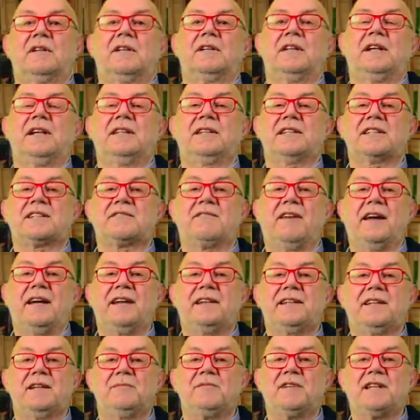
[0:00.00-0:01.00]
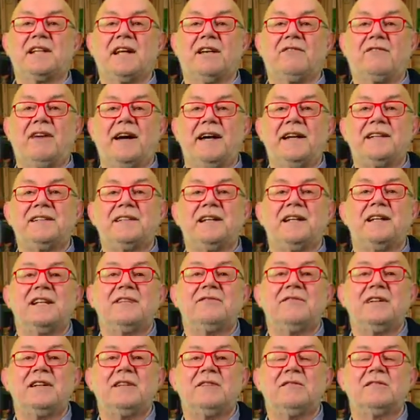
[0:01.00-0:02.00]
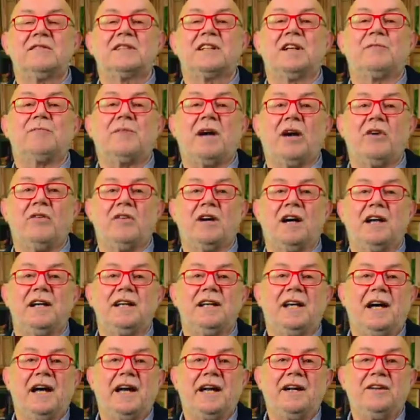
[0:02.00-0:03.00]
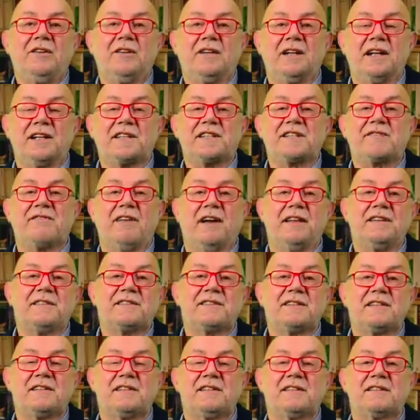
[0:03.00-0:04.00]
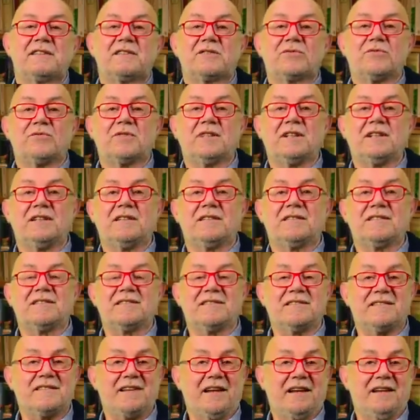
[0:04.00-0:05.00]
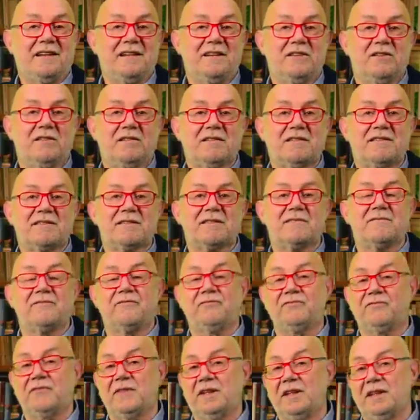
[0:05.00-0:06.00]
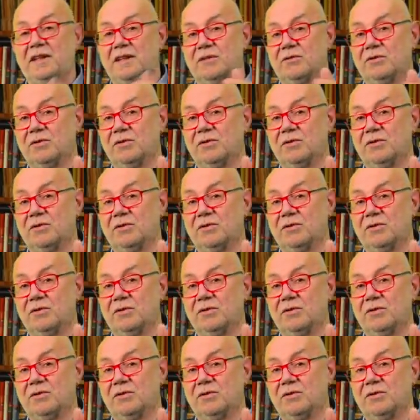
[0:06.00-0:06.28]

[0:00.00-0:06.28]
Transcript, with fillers: geht es weiter mit der Weiterentwicklung der Baureihe 120 zu den Säenloks ihre